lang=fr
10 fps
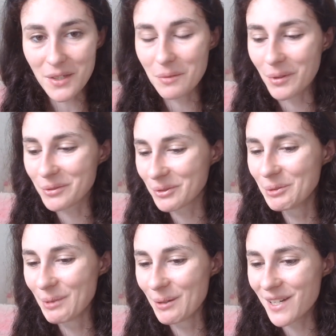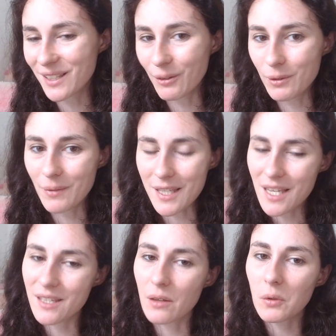je sais pas vous, mais moi le tarot de
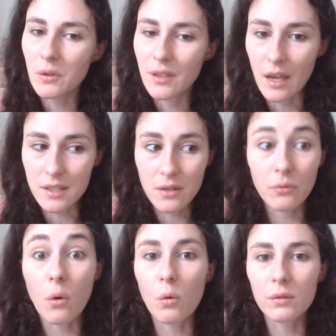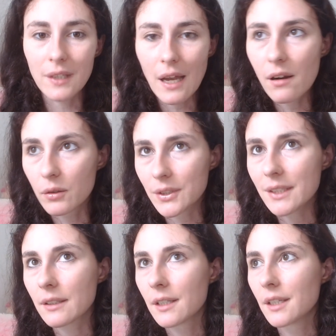Marseille, il y a un truc assez frontal, en fait.